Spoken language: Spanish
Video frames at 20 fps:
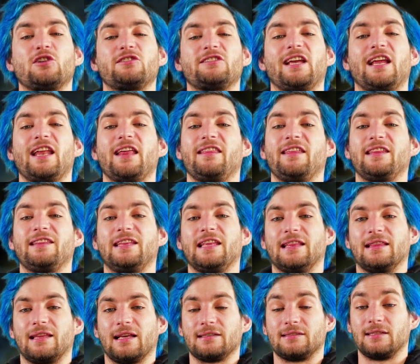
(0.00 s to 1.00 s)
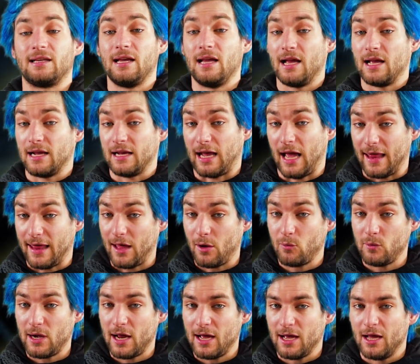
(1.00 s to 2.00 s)
sociales distintas, cada
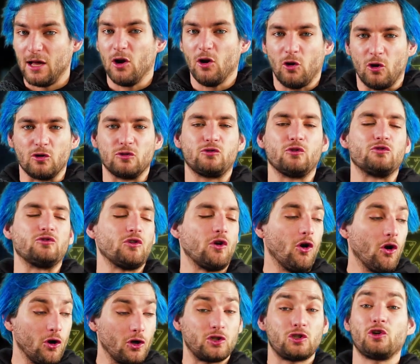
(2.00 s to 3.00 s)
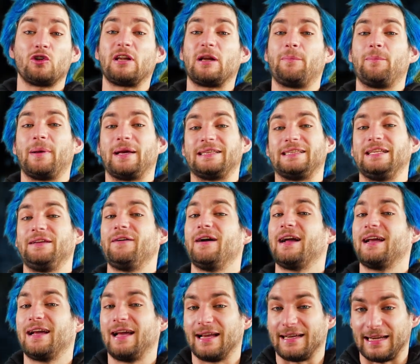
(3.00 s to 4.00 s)
una con sus ocho
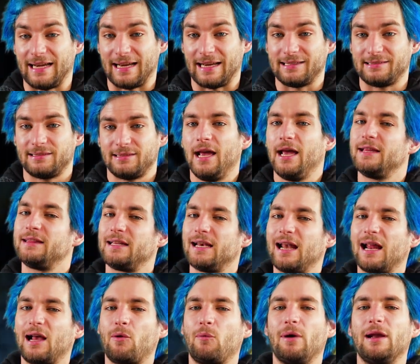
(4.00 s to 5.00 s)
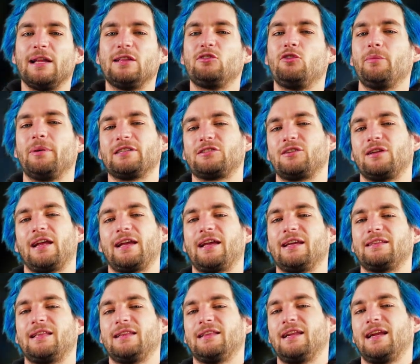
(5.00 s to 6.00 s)
respectivas carreras, entre las cuales tu
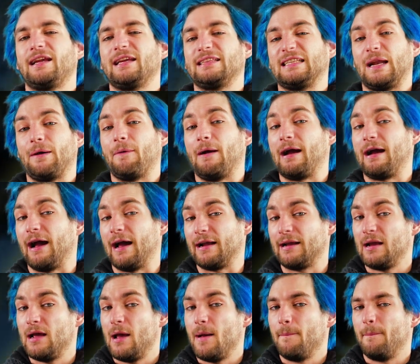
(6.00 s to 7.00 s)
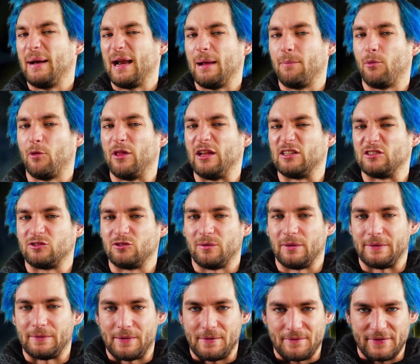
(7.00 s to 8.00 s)
personaje tendrá que trabajar para poder
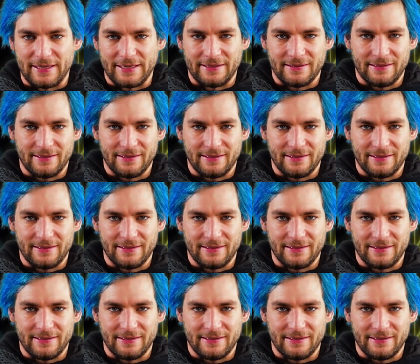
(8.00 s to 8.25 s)
sobrevivir.